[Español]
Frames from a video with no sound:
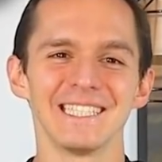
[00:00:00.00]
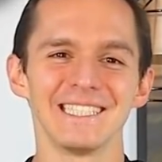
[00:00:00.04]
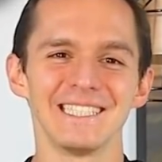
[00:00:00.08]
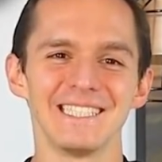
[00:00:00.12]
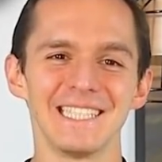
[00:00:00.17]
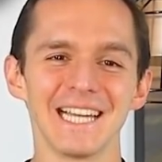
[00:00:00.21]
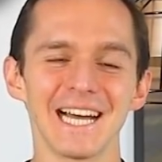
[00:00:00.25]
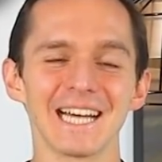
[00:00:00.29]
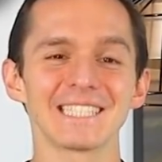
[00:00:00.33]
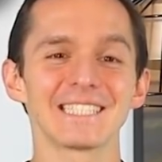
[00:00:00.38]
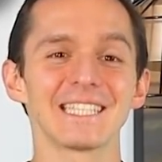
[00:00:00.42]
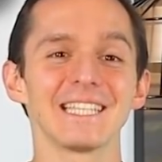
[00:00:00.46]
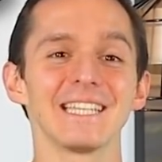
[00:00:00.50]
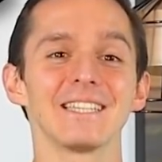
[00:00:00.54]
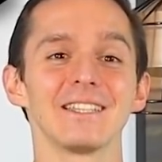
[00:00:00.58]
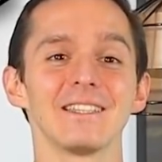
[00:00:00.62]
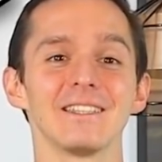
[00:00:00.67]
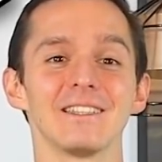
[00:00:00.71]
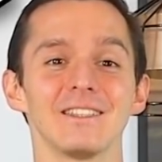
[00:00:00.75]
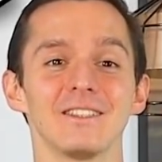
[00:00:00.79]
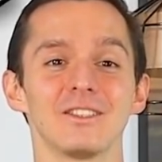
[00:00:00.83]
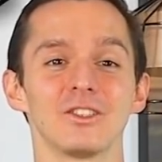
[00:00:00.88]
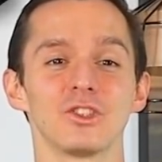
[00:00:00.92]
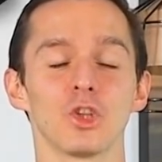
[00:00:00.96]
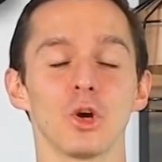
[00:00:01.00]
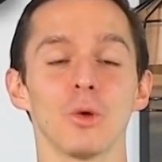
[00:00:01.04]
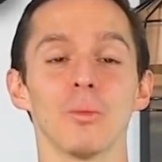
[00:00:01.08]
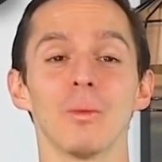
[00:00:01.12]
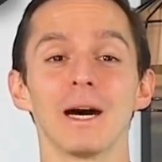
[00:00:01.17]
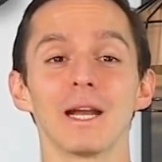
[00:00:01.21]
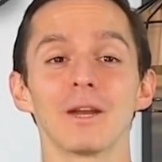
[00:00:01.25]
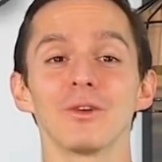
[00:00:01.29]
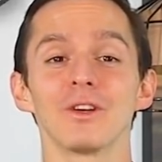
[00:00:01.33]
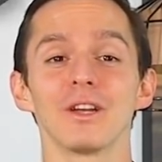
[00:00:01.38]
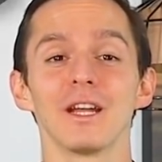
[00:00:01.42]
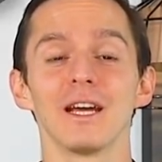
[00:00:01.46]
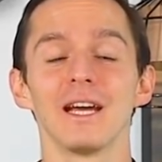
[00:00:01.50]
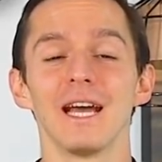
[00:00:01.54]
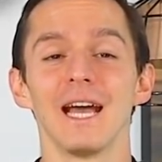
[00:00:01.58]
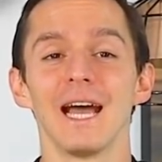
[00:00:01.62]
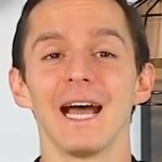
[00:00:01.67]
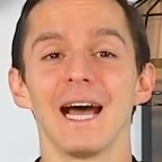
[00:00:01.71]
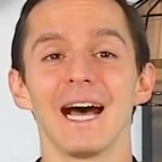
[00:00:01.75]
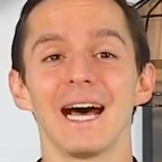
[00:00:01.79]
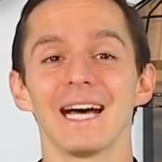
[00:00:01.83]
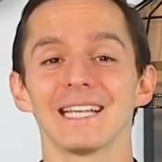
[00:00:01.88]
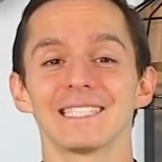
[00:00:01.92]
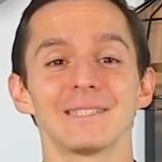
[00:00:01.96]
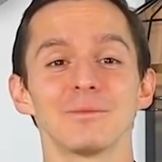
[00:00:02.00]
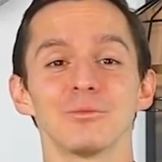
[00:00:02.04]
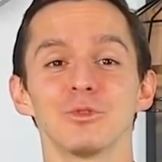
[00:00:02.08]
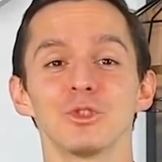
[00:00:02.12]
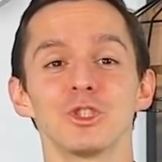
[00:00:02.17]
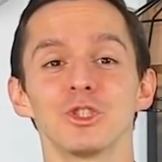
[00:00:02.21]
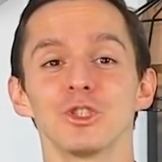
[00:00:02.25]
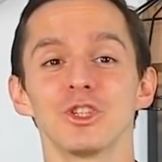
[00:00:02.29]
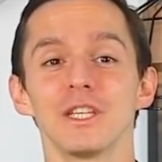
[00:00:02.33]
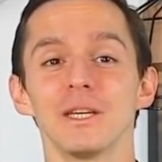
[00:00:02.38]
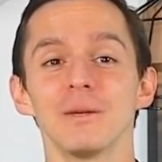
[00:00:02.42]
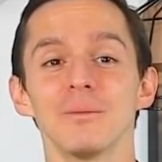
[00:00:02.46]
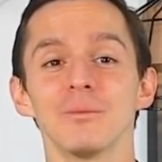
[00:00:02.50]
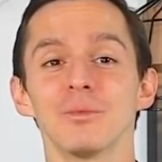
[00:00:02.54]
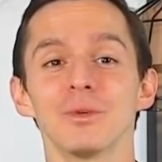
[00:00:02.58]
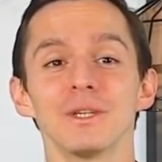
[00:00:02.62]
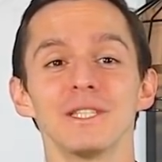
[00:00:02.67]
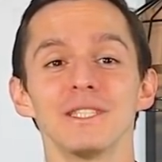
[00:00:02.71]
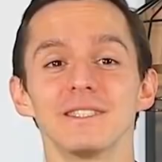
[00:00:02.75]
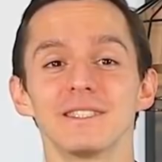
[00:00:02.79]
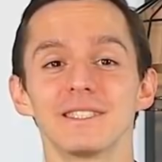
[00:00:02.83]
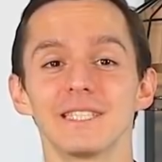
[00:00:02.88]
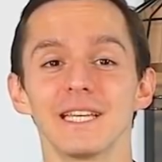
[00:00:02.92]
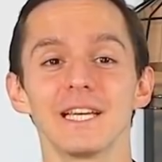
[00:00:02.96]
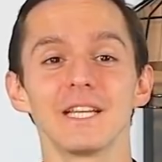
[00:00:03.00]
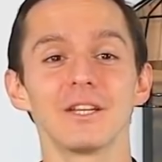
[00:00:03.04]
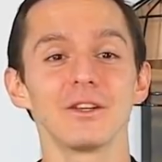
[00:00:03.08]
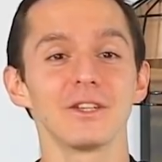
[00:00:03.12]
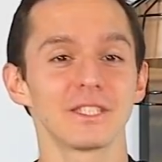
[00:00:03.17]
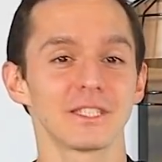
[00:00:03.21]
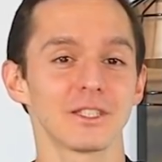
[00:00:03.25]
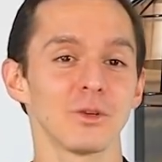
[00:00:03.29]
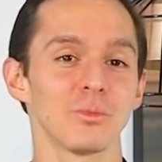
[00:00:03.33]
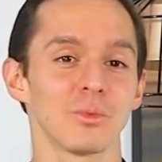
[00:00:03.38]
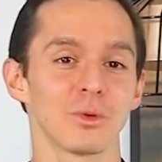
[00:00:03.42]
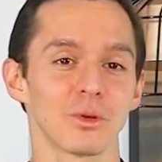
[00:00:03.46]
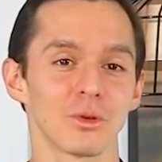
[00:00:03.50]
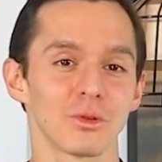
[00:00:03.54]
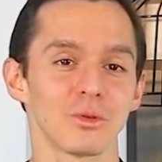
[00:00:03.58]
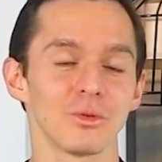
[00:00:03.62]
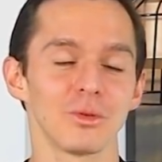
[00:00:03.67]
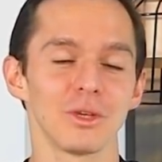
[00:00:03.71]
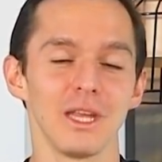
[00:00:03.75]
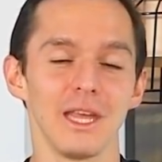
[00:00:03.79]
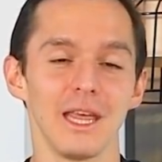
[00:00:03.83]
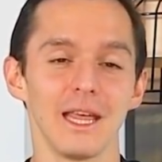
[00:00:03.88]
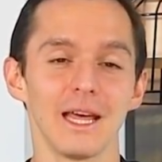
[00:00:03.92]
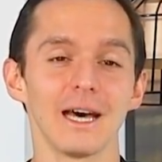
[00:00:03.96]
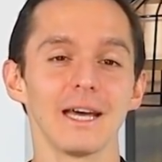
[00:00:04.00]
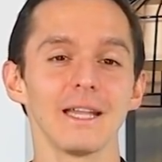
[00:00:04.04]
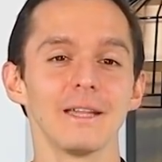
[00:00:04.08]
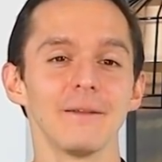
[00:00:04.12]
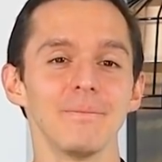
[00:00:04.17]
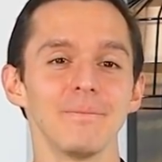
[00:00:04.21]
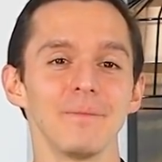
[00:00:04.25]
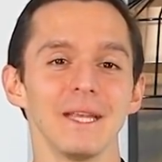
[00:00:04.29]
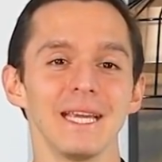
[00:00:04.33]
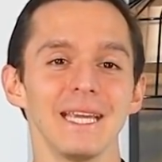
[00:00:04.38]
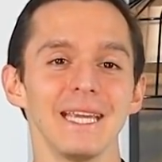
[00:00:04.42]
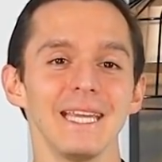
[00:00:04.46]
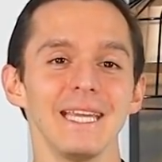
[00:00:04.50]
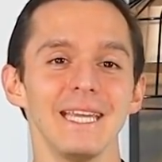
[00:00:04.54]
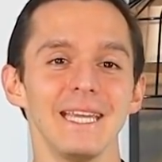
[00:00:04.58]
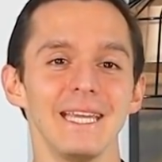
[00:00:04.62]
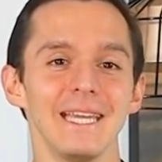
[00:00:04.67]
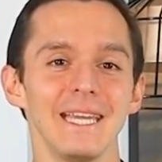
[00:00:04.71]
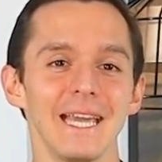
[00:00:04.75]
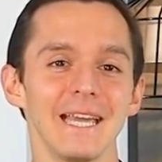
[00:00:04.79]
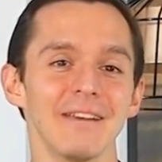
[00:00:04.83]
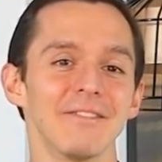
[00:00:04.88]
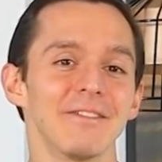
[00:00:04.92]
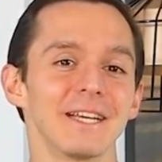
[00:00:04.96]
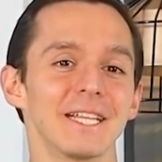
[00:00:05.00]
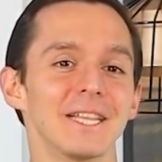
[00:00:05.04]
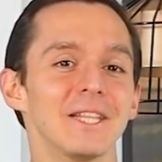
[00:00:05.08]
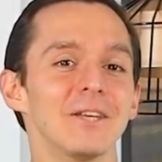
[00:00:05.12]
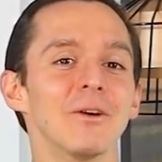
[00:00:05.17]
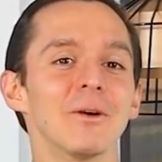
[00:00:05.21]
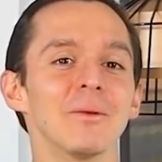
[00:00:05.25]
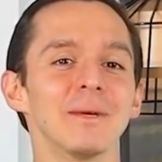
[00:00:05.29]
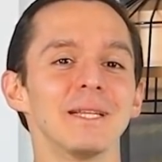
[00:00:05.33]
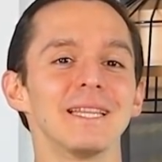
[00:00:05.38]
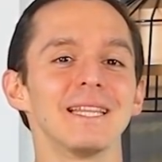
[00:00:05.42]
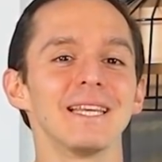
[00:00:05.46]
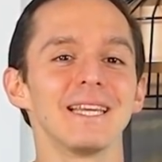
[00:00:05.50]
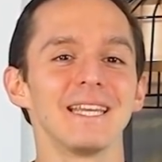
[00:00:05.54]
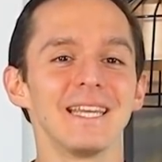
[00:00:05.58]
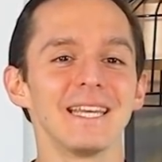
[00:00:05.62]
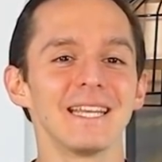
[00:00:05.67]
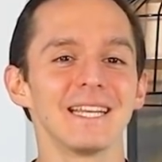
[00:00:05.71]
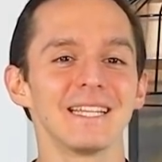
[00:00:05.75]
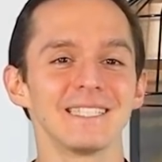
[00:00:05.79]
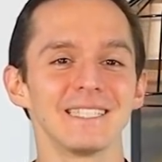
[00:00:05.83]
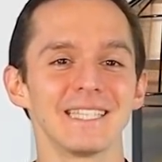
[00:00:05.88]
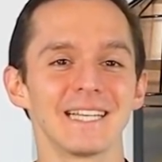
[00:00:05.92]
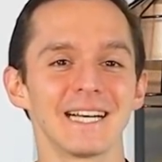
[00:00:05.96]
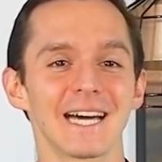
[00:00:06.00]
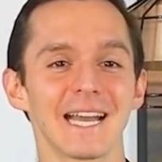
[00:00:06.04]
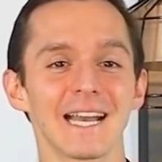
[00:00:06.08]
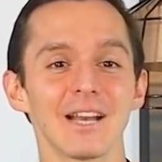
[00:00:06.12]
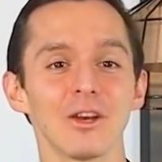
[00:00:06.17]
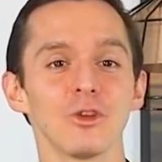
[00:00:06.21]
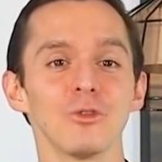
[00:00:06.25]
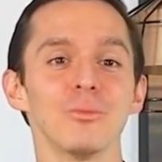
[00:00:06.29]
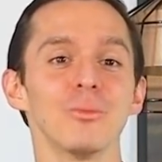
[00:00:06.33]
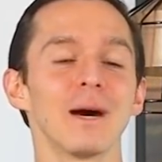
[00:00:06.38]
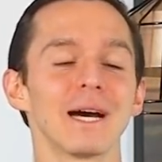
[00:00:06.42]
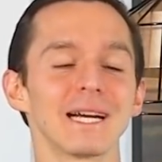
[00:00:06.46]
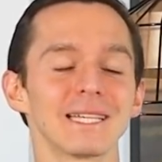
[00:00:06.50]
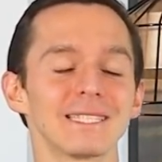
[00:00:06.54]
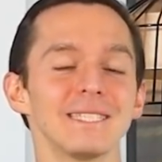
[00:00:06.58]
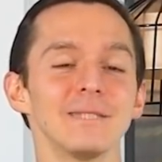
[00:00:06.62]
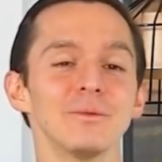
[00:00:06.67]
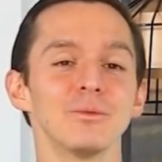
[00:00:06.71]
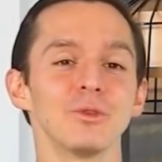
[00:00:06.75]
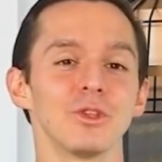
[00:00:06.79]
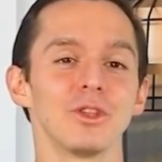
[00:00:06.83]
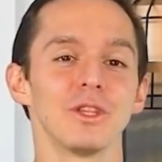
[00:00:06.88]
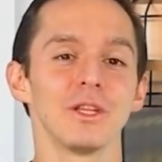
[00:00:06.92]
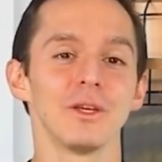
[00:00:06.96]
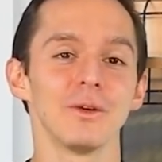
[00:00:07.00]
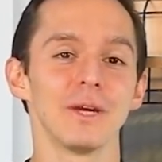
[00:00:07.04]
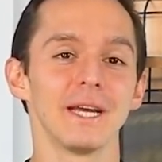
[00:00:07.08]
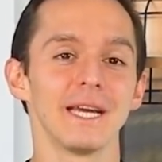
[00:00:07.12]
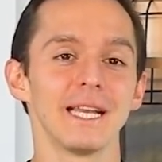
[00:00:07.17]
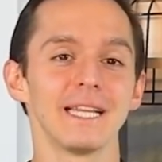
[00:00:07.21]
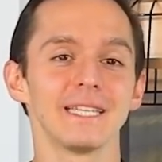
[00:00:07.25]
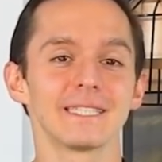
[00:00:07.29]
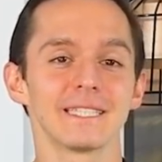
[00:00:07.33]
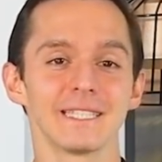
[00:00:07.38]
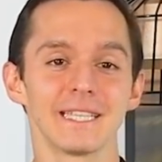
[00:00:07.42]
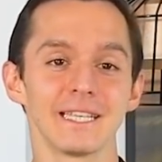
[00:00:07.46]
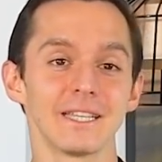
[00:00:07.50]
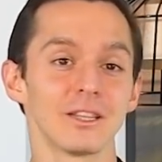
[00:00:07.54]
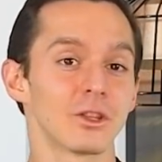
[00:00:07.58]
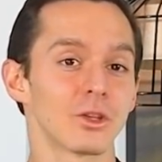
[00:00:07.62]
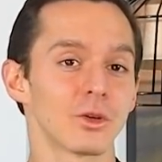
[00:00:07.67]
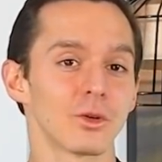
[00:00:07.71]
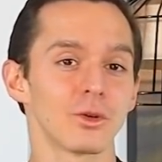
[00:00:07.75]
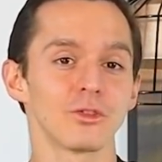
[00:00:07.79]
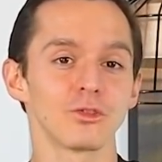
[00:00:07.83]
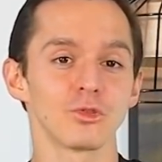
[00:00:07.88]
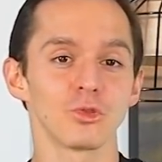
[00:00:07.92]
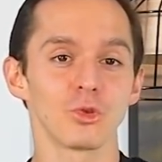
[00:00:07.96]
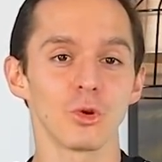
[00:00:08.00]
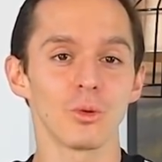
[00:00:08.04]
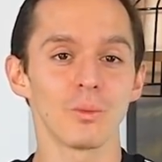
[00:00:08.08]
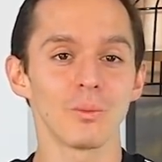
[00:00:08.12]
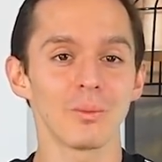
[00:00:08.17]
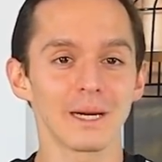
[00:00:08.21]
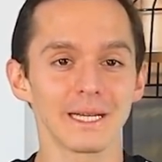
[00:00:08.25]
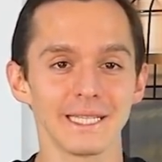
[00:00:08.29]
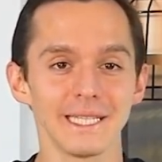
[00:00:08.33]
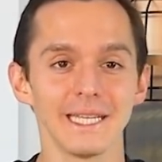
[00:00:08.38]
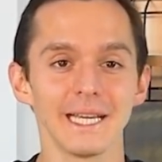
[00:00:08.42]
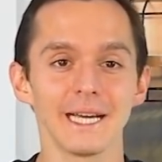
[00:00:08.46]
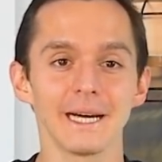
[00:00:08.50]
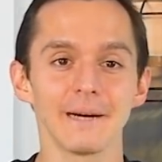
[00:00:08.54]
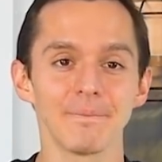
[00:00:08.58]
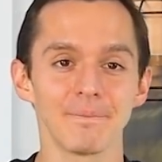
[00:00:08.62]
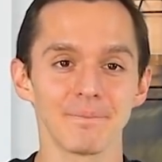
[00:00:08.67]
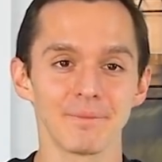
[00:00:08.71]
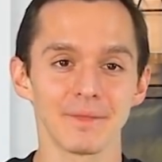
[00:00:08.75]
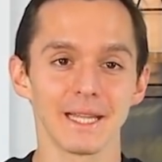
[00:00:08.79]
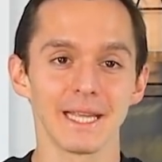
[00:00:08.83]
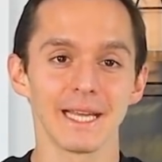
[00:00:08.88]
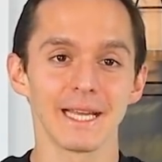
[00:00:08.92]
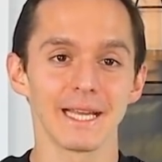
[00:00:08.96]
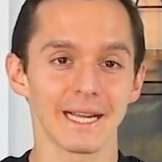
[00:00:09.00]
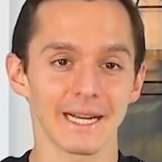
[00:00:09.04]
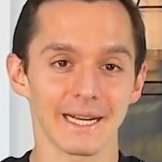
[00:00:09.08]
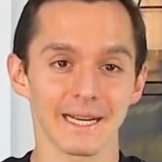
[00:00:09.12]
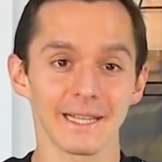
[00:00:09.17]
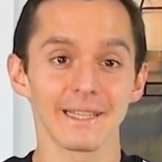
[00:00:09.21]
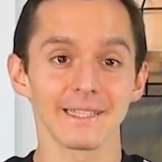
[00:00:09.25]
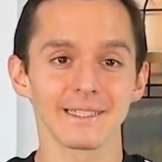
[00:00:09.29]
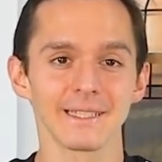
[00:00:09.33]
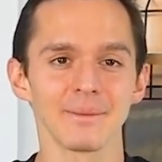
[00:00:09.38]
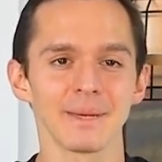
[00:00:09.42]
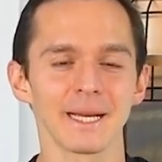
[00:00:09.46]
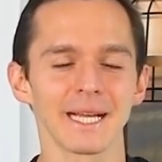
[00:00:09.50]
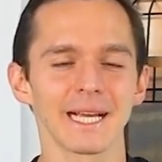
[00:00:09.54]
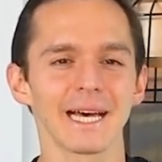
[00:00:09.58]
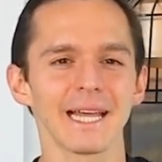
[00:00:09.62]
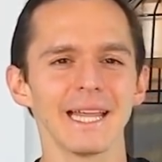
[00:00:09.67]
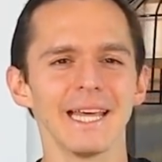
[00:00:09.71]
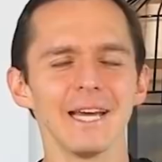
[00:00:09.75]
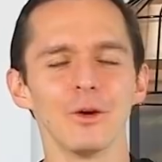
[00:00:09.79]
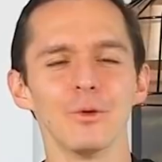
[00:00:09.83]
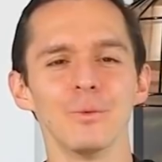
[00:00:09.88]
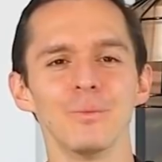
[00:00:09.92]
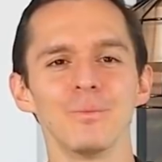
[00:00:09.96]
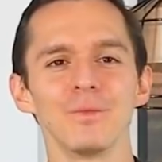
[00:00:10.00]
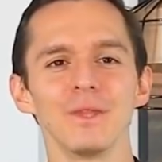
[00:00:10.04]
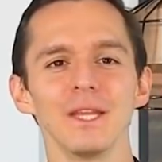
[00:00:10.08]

ya se tomaron hace mucho tiempo en serio esta oportunidad y efectivamente quieren llegar a los máximos niveles dentro de su compañía de redes de mercadeo.